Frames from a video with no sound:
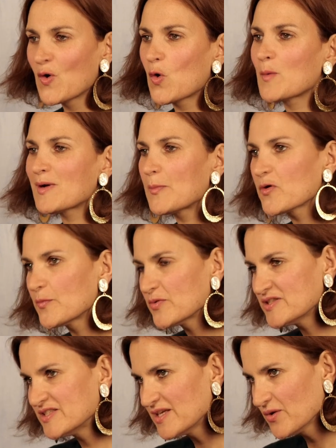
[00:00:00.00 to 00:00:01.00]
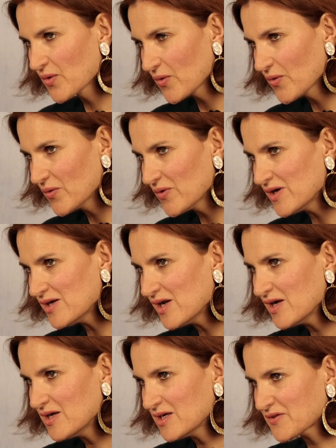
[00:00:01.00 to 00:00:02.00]
On m'a proposé le rôle
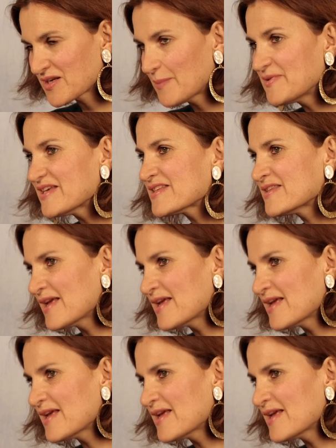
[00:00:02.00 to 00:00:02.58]
dans la pièce